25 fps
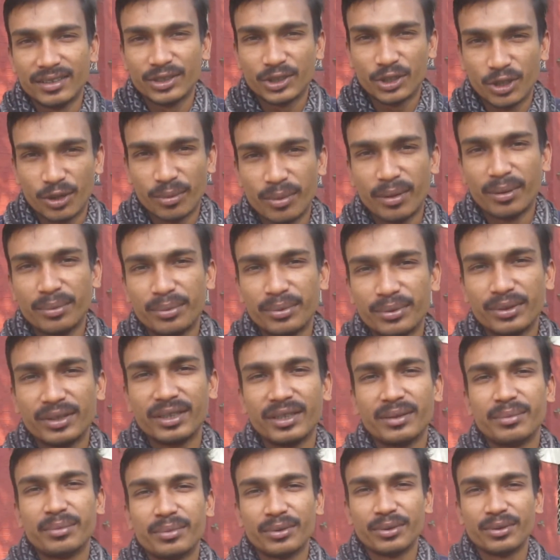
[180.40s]
সভাপতি
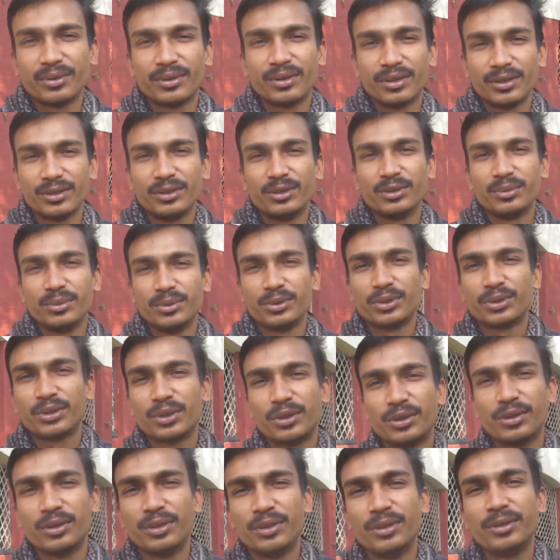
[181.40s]
প্রত্যয় যুব
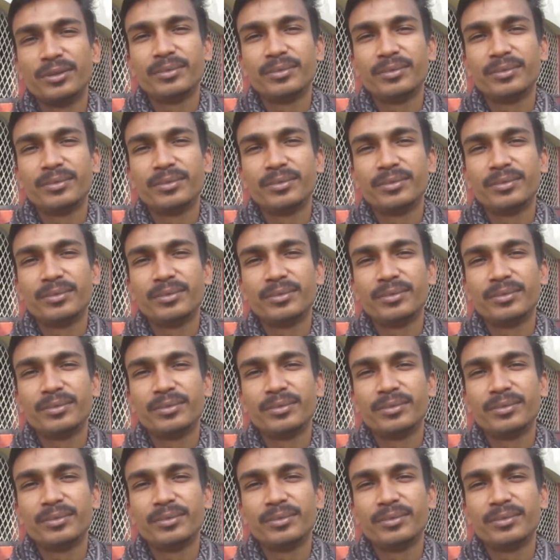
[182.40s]
সংঘ